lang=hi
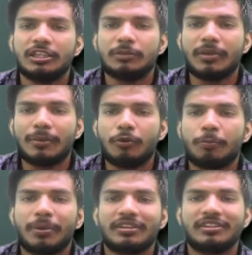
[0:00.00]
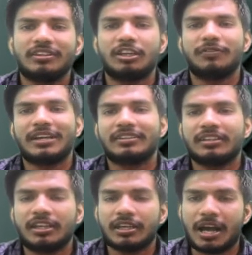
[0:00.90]
जिसमें हम लोग पर्सनल हैं
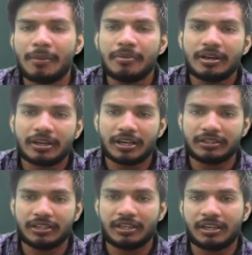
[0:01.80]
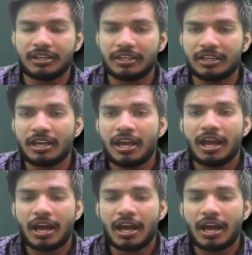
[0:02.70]
सेटिस्फैक्शन के ये काम करते हैं ठीक है